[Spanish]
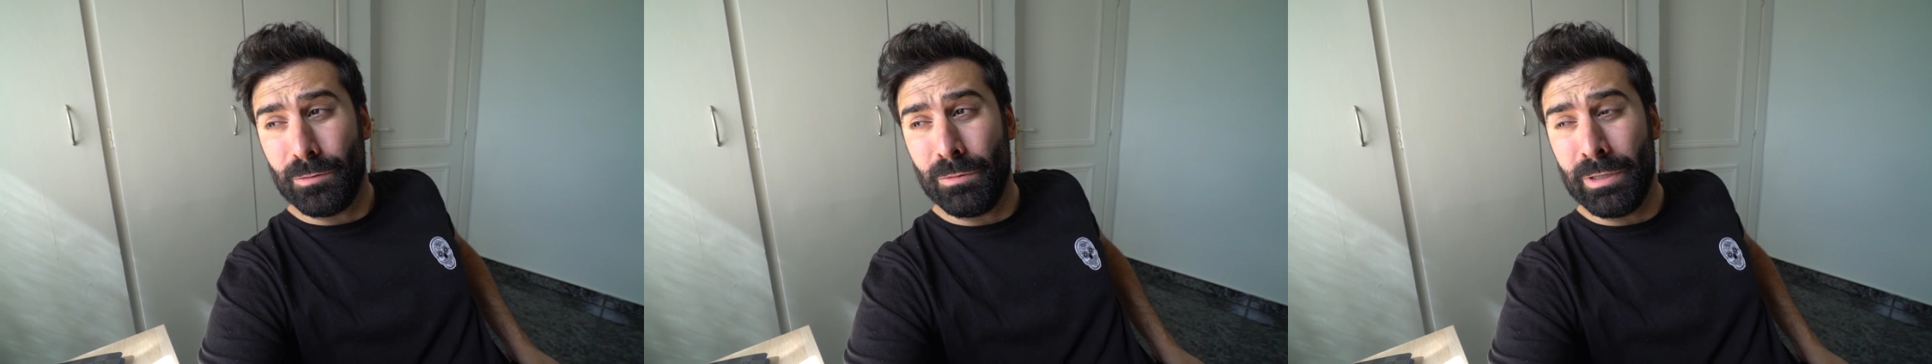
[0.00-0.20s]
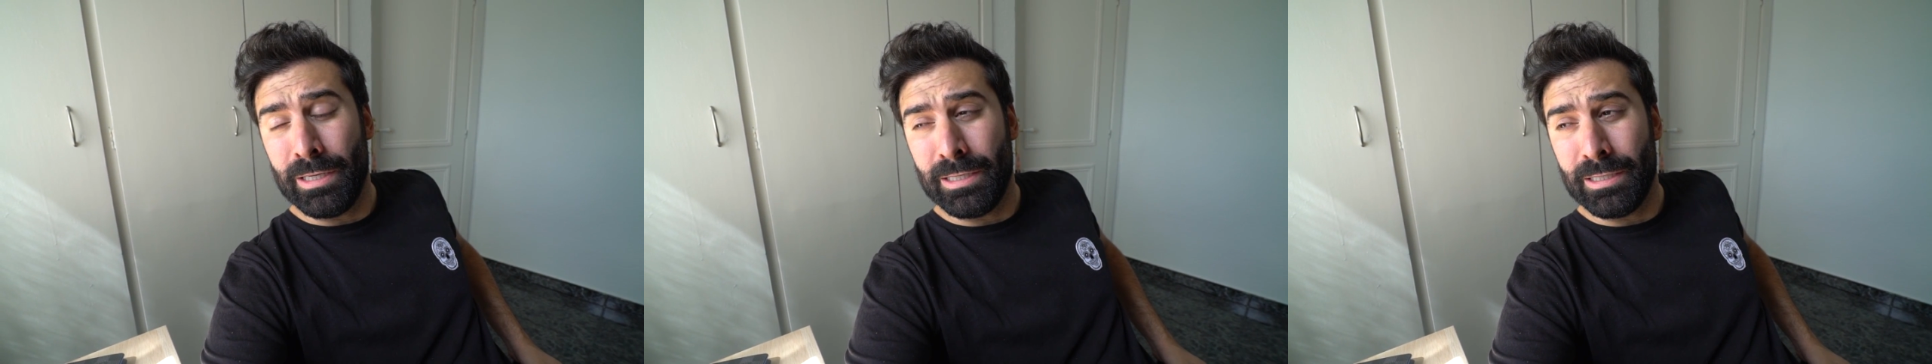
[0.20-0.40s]

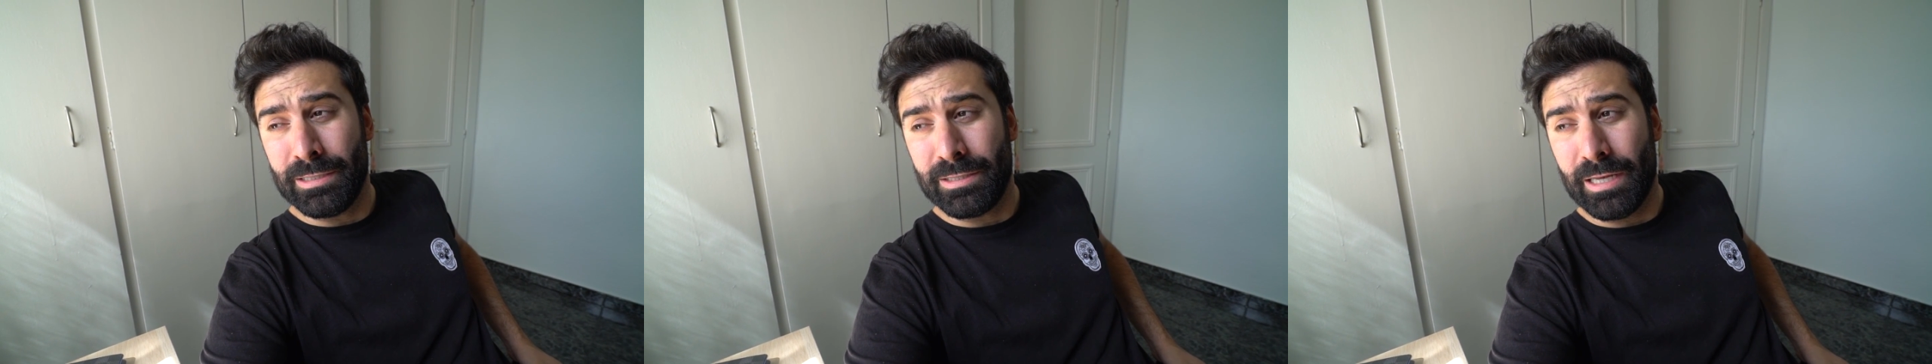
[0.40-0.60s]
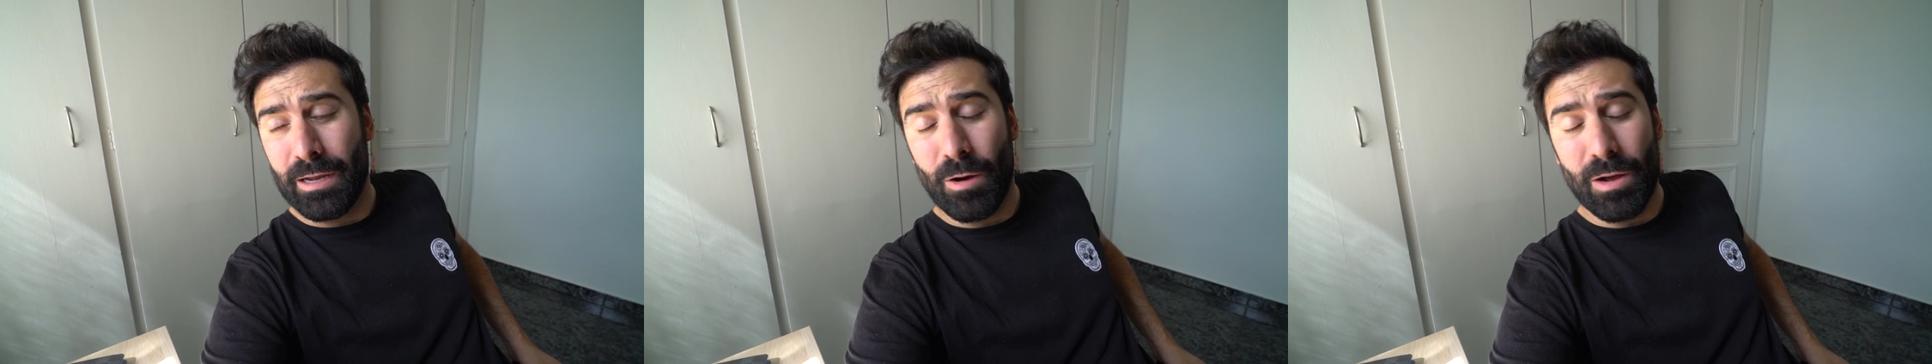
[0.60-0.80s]
eh,
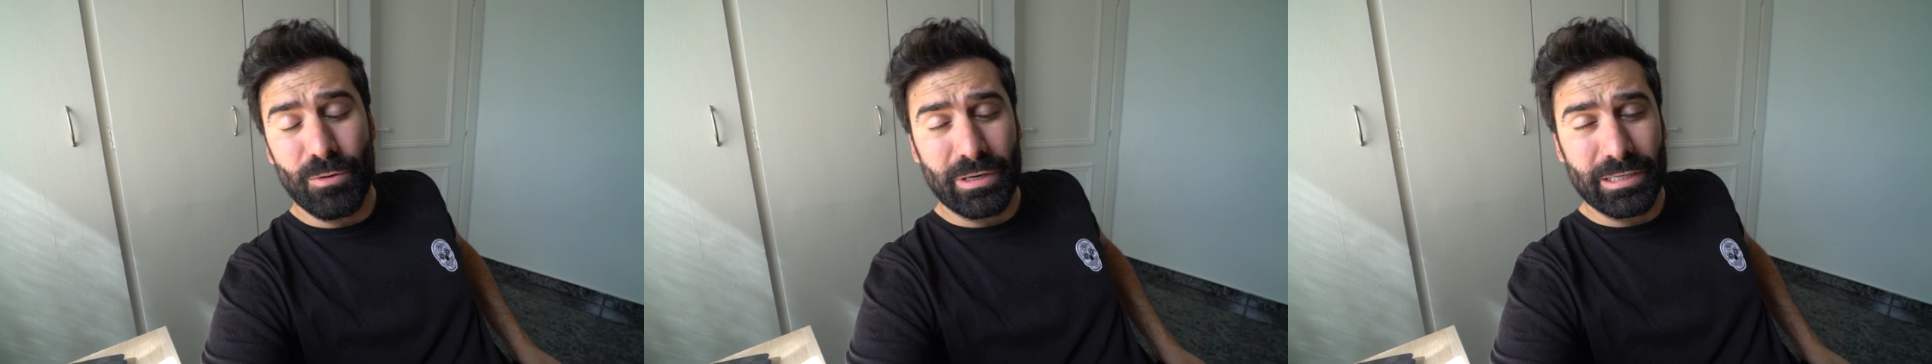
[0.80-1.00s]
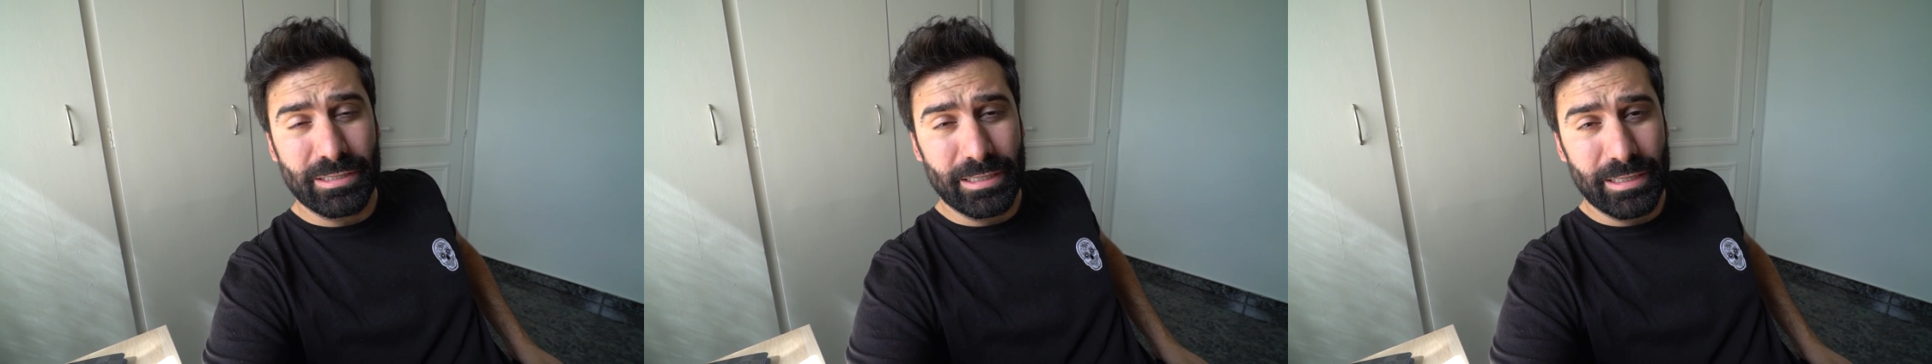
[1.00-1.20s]
estaría guay
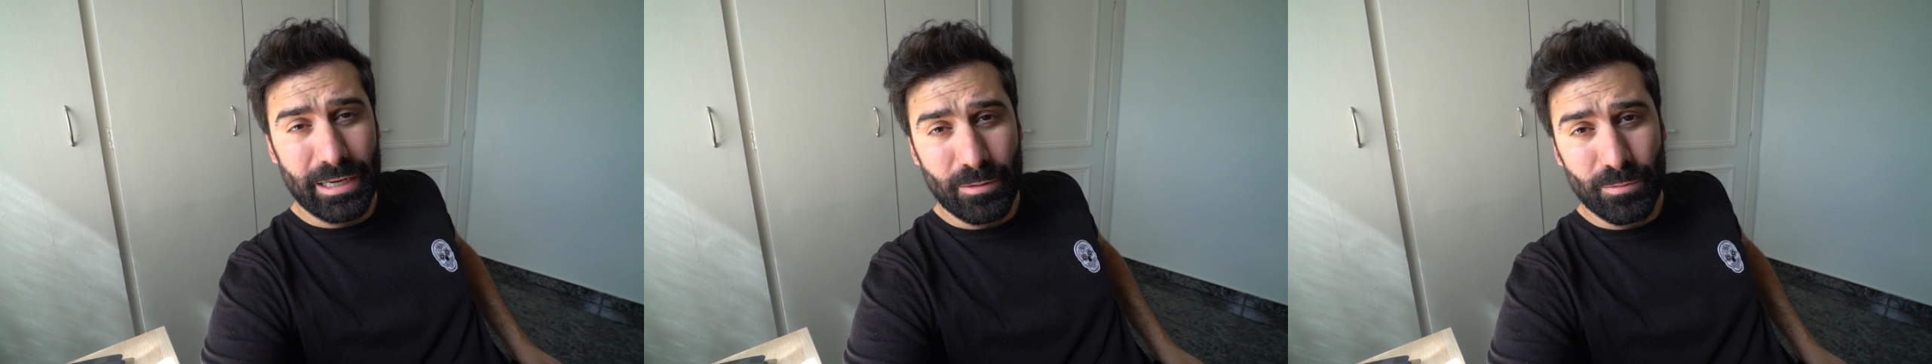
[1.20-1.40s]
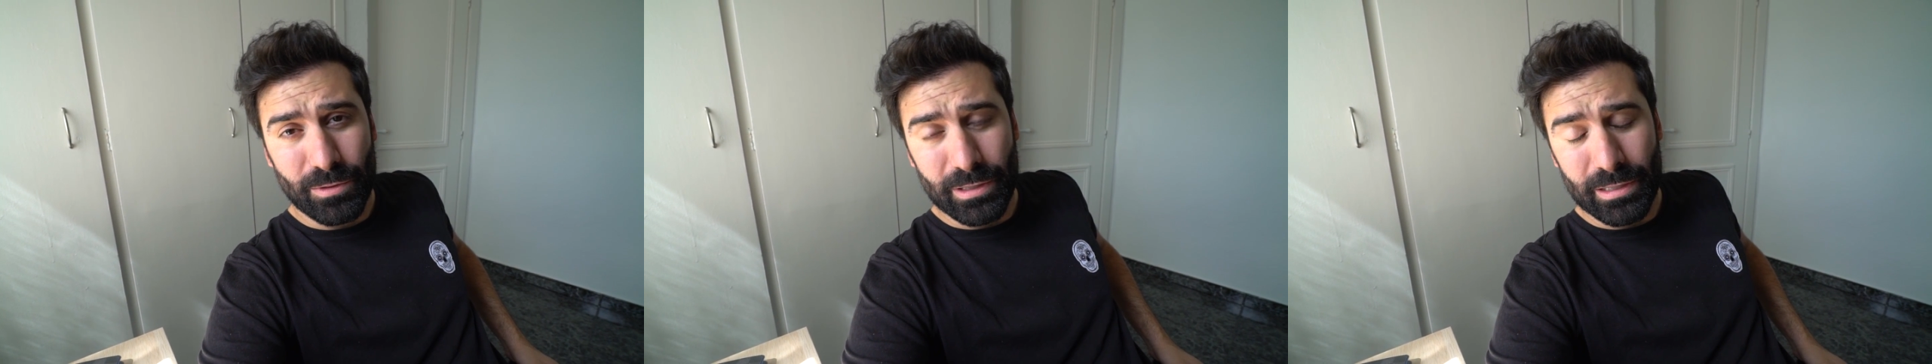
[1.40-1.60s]
porque sería
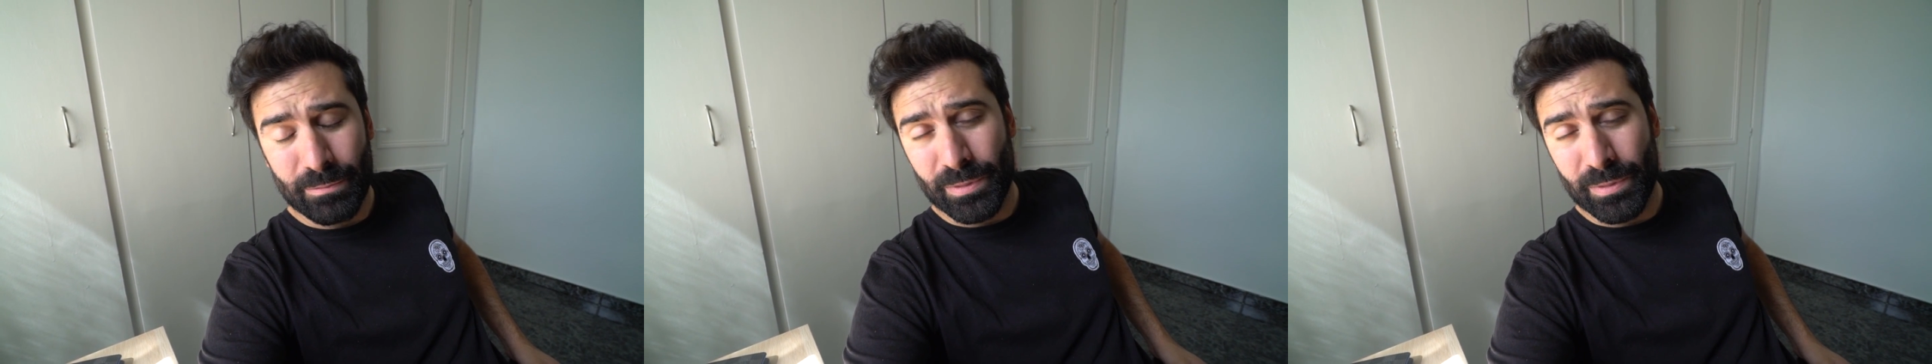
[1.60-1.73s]
como el